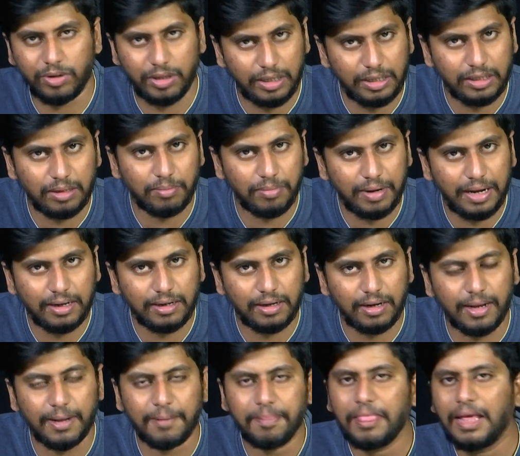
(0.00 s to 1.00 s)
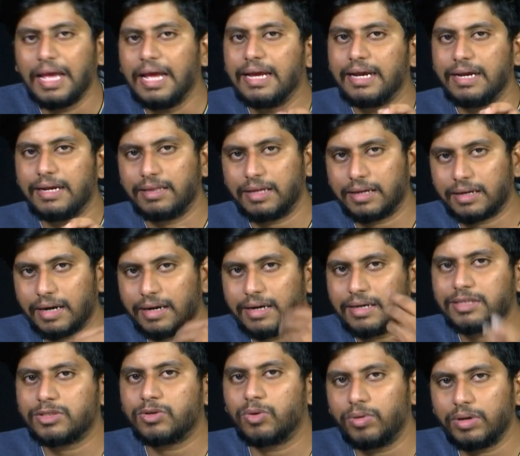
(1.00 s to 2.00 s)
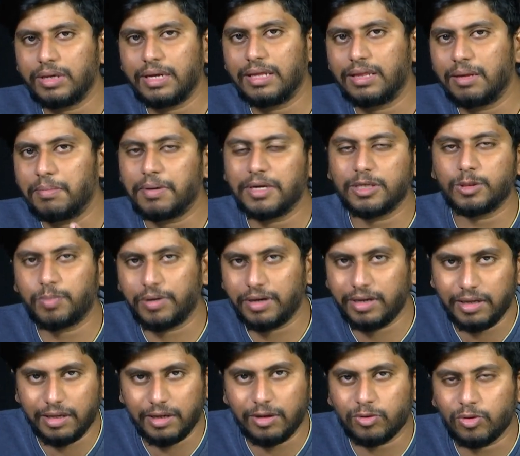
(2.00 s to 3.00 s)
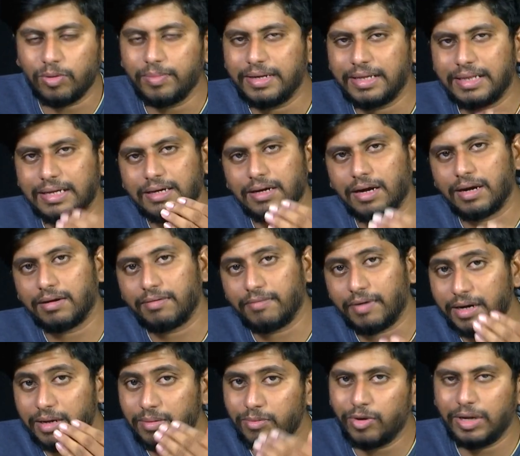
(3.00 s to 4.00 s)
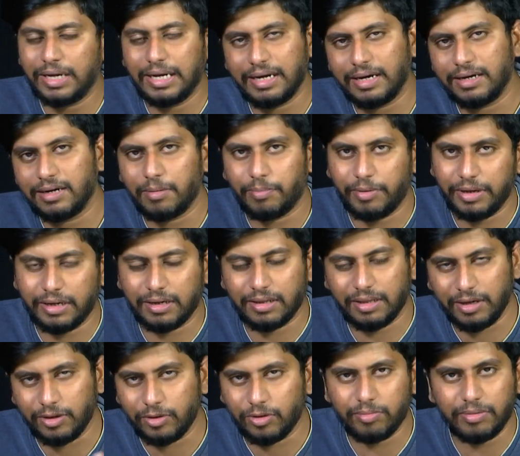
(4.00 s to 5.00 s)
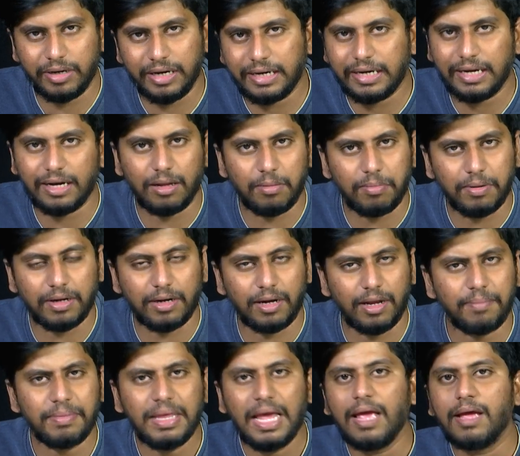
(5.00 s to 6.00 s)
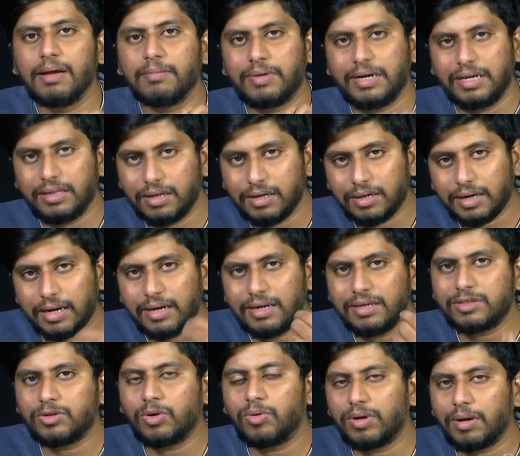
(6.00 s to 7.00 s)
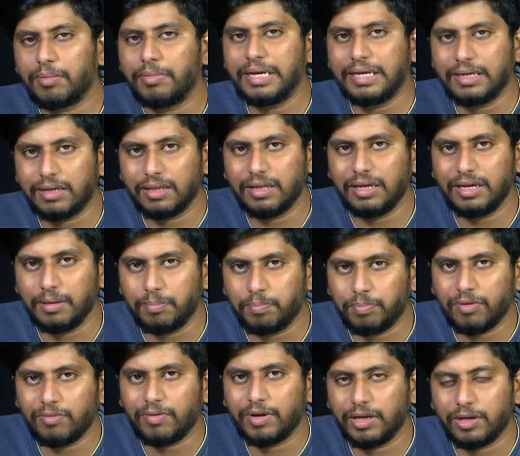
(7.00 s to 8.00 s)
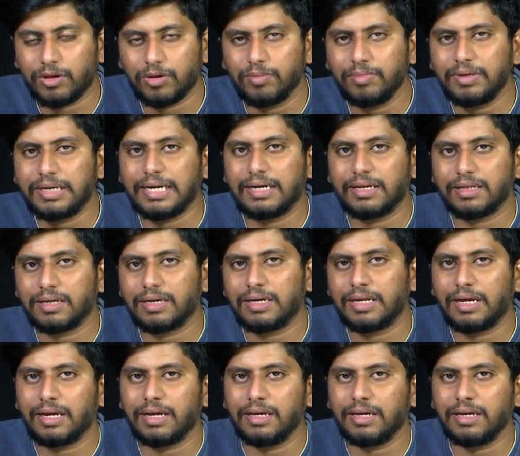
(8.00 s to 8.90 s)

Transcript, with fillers: ஒன்று இருக்குது பேங்க்கில் இந்த கிரெடிட் ஸ்கோர் எதை பேஸ் பண்ணி இருக்கும் இதுக்கான வழிமுறைகள் என்ன அப்படிங்கிறத இன்னும் டீட்டெயிலாக பார்க்கலாம் பட் இந்த கிரெடிட் ஸ்கோர் அப்படிங்கிறது இப்போ வரைக்கும் கிட்டத்தட்ட